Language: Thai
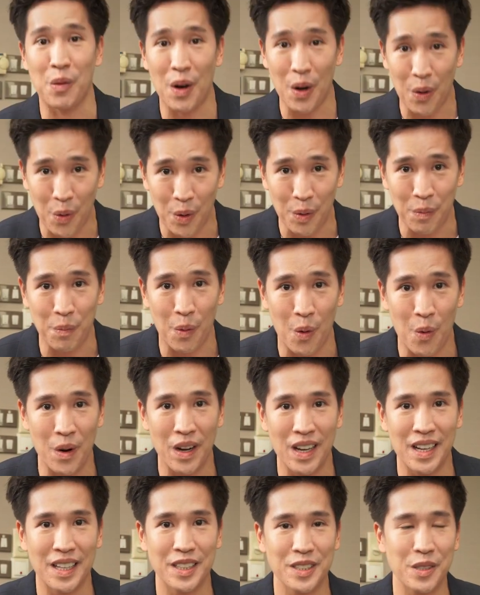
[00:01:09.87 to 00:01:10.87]
อว่าคุณบุ๊ก
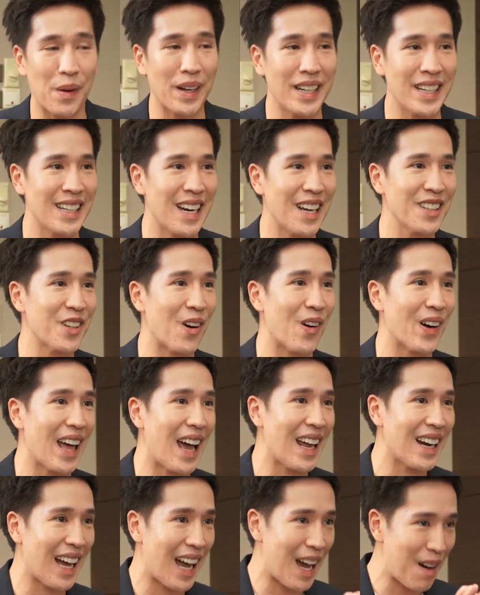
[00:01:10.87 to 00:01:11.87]
สวัสดีทั้งสองท่านค